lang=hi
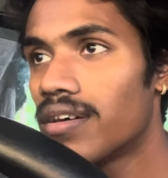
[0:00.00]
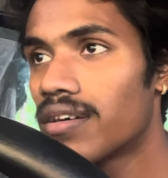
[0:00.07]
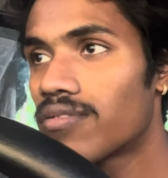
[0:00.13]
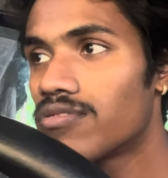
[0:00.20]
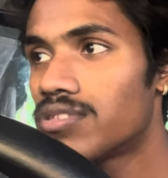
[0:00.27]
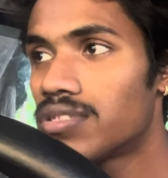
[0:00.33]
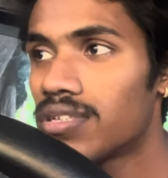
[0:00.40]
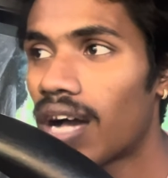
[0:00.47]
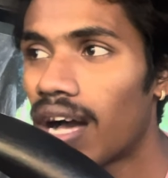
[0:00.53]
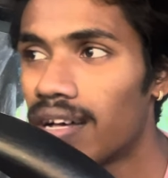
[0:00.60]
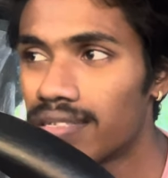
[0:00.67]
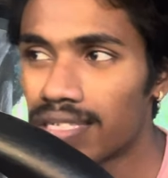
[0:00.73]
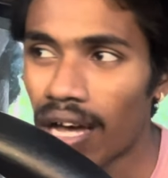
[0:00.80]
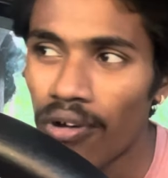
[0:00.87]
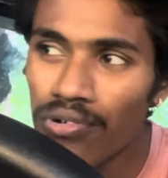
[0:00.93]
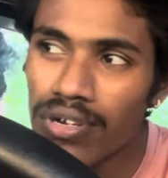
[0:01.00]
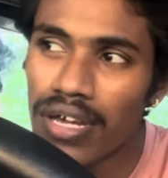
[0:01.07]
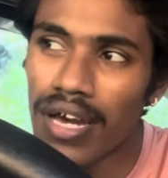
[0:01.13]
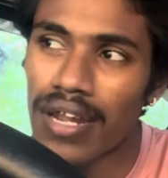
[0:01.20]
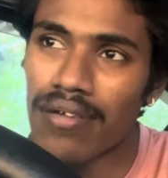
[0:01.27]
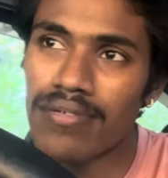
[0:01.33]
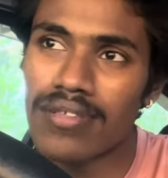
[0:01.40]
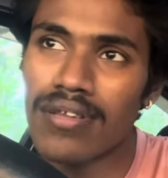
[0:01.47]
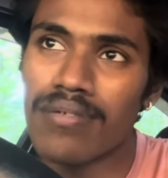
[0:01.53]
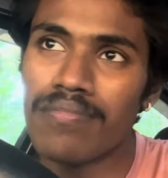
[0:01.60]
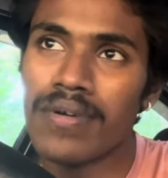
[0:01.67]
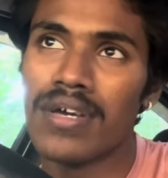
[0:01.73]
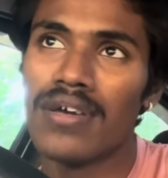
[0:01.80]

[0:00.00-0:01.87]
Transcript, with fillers: कुछ साउंड कर रहा है मतलब